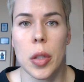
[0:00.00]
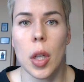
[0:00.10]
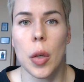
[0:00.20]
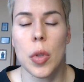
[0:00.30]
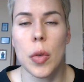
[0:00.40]

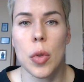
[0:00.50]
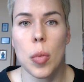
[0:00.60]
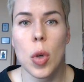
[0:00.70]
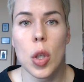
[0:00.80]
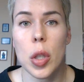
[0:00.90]
становится все
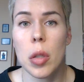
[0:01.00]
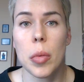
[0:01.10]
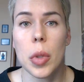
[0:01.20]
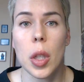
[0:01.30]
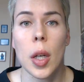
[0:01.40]
больше,
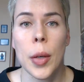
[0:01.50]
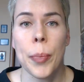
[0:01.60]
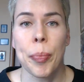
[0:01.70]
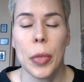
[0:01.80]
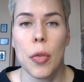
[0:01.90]
особенно
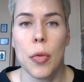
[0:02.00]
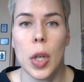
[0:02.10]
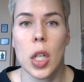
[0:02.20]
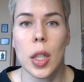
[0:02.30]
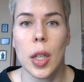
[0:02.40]
в
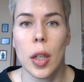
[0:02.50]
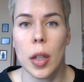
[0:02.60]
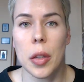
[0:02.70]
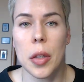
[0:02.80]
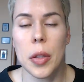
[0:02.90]
каждой
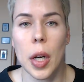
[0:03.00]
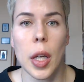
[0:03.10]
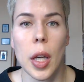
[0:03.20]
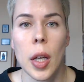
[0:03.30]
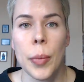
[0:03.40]
конкретной
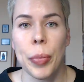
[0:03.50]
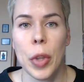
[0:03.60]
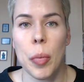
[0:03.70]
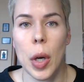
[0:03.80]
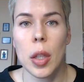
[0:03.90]
стране,
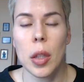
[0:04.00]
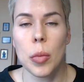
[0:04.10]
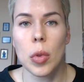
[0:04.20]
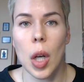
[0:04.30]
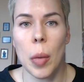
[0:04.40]
и
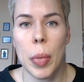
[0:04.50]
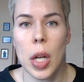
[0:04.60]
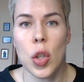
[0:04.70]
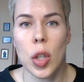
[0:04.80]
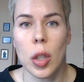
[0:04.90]
поэтому,
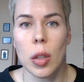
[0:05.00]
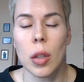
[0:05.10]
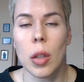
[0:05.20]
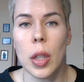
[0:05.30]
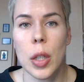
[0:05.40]
опять же,
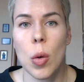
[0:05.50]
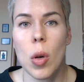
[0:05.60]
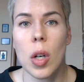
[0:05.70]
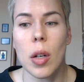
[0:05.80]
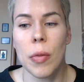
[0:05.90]
на
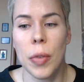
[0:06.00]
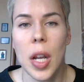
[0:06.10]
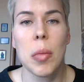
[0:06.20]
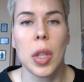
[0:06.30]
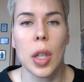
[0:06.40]
долгосрок
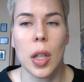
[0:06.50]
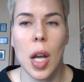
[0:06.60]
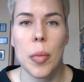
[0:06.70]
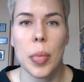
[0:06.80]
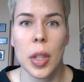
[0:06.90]
временный
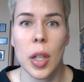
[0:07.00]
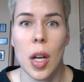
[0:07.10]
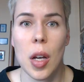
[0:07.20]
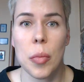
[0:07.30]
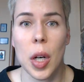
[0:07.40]
хайп
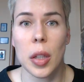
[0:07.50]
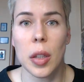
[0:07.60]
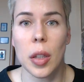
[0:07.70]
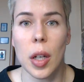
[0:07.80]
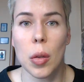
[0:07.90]
я брать
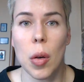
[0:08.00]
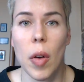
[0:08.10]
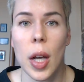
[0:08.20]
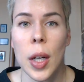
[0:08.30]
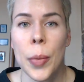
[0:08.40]
не
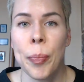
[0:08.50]
готова.